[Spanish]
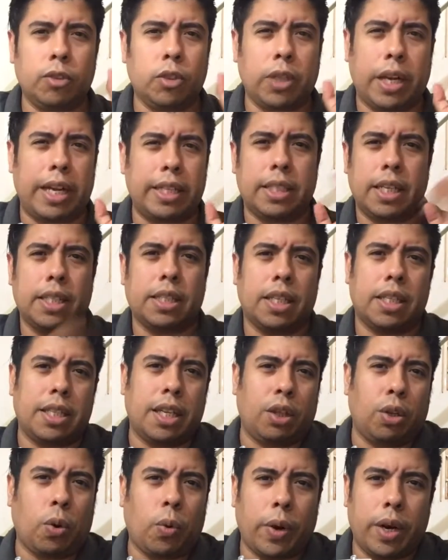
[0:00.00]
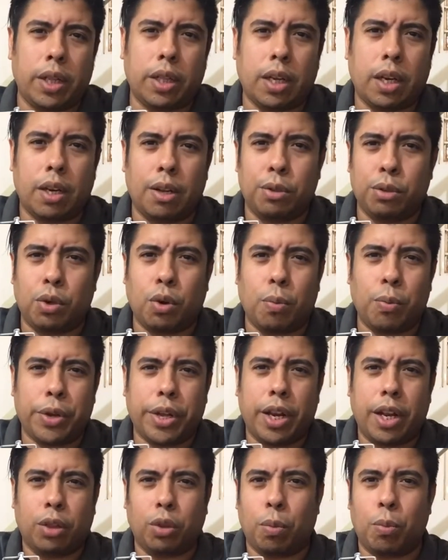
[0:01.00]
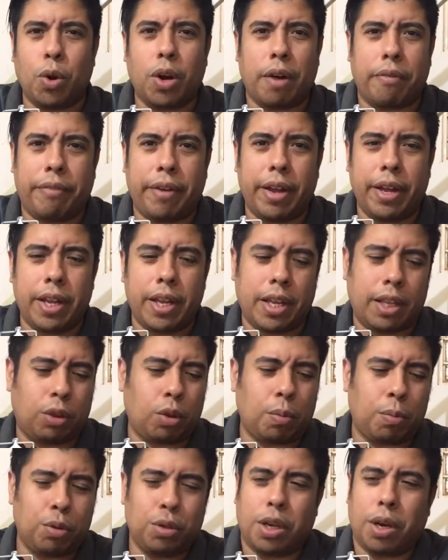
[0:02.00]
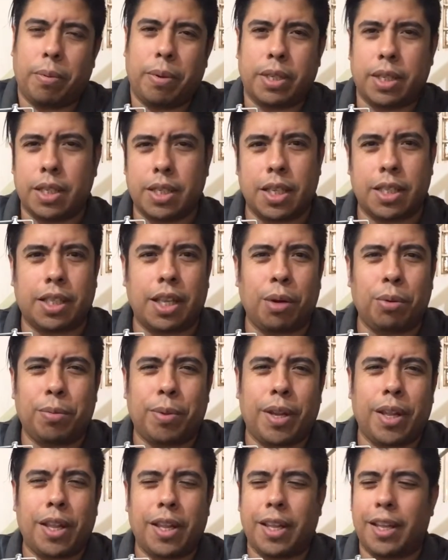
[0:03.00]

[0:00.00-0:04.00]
así esté siendo 40 grados, yo como quiera tomo café y tomo cervezas stout, ¿verdad?